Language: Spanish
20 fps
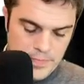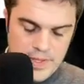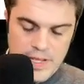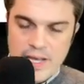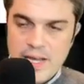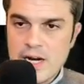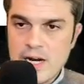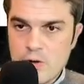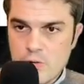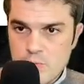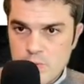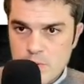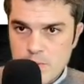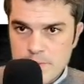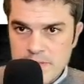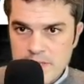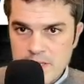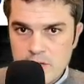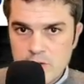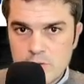en algún
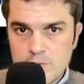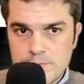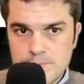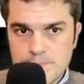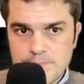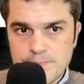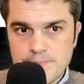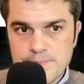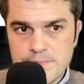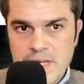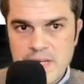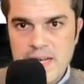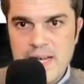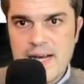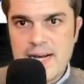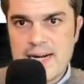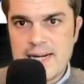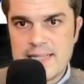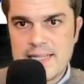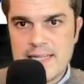momento en
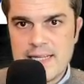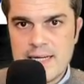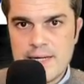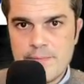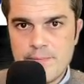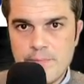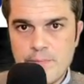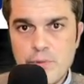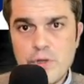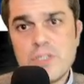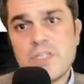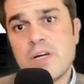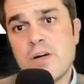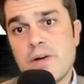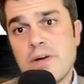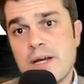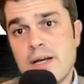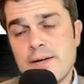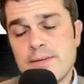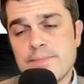la cartera. Pues
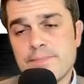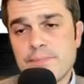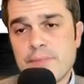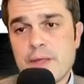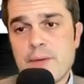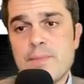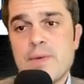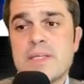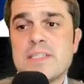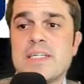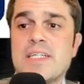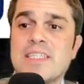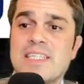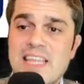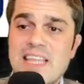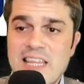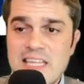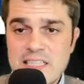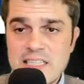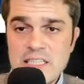ahora, en vez de ser
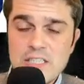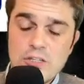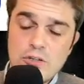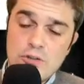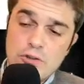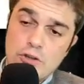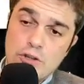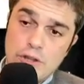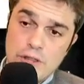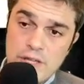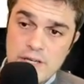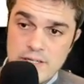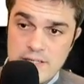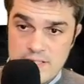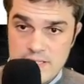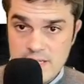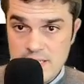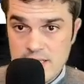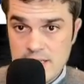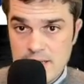13 y 6, son 12 y
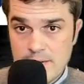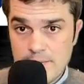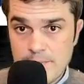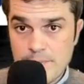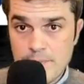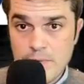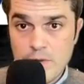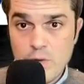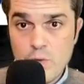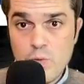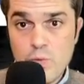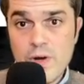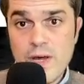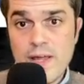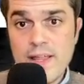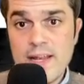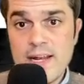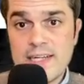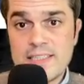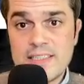7.
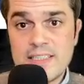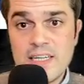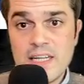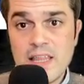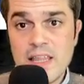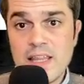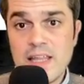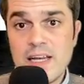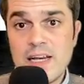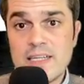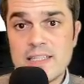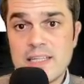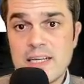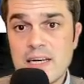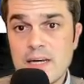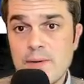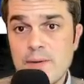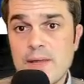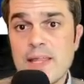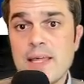Una de las 13 de las de
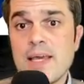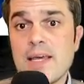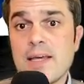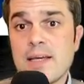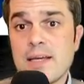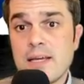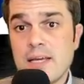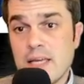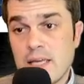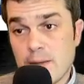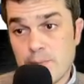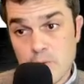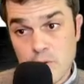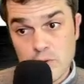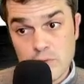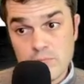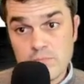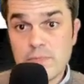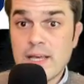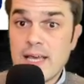arriba de
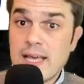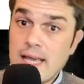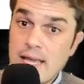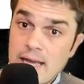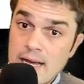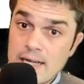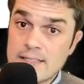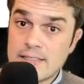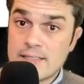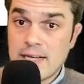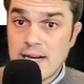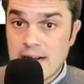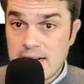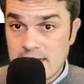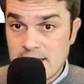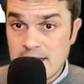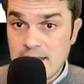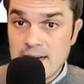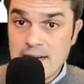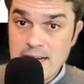Guillemot, Gigas,
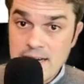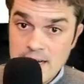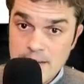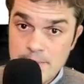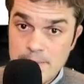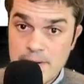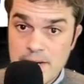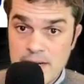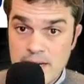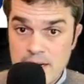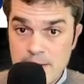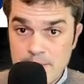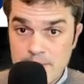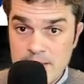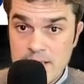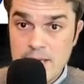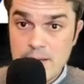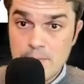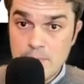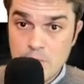Altia, Clever,
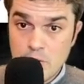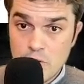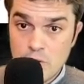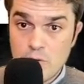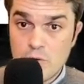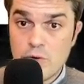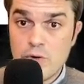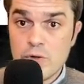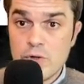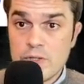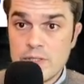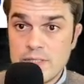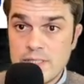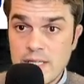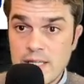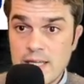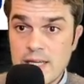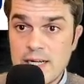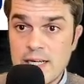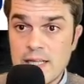NBI, Mondo,
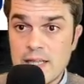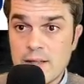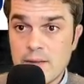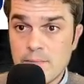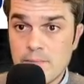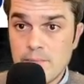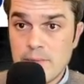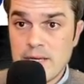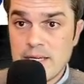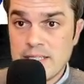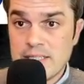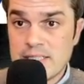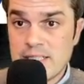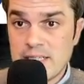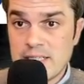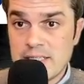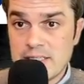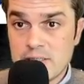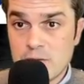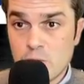JDAnet, Making
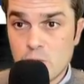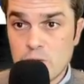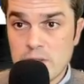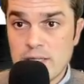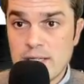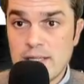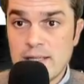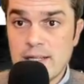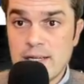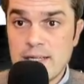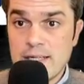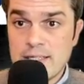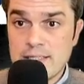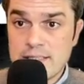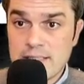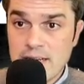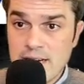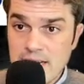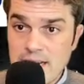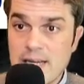Science, Water
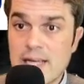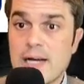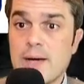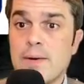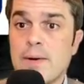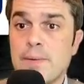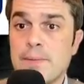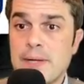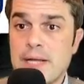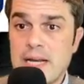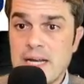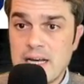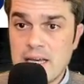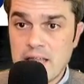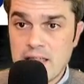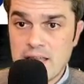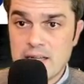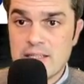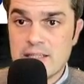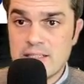Intelligence, Clínica Baviera
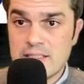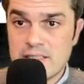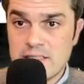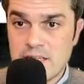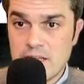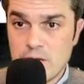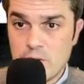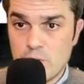y Certis